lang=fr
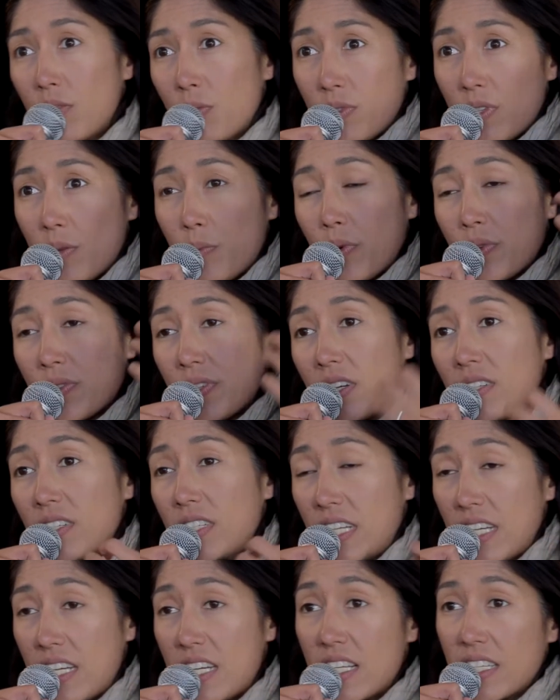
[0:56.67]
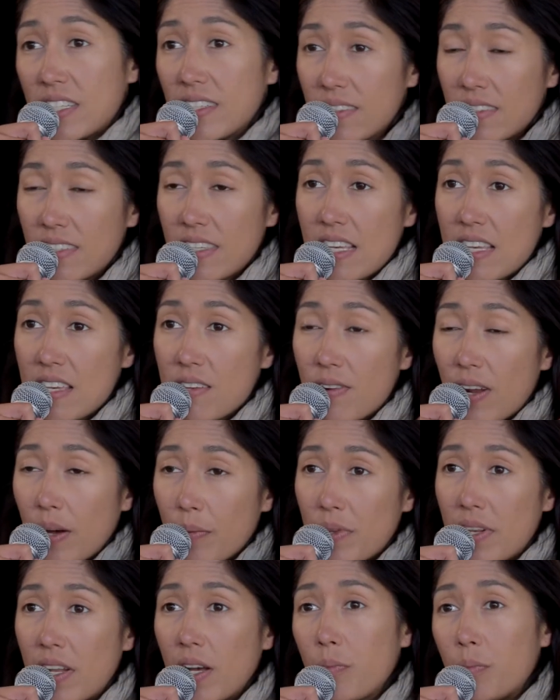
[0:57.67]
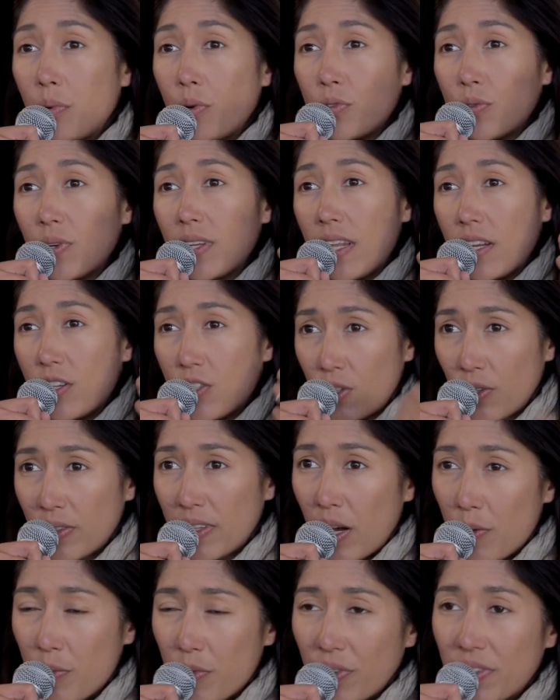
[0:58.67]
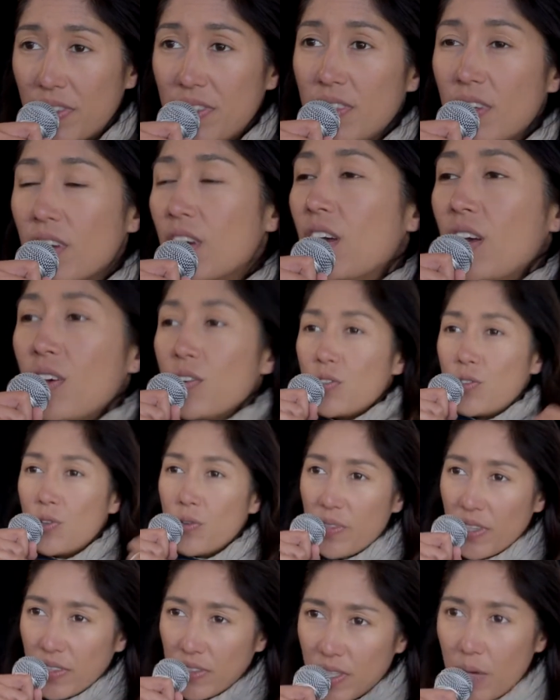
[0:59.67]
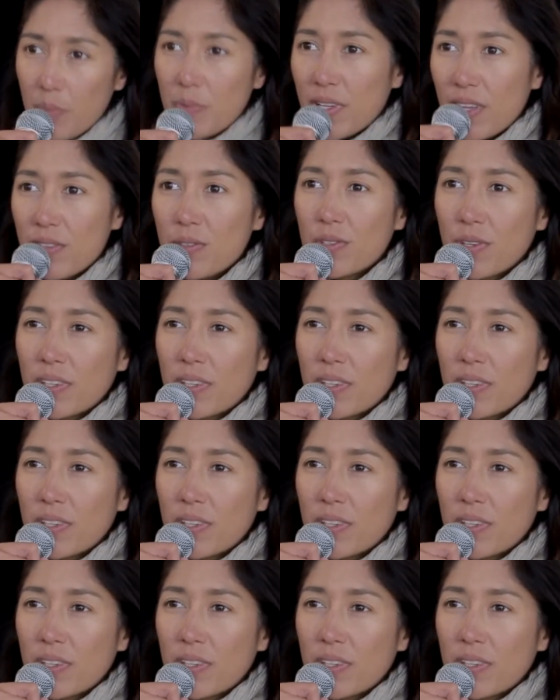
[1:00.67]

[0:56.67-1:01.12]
Donc c'est pour ça que j'ai quitté l'armée de l'air pour rejoindre la gendarmerie. Je deviens capitaine de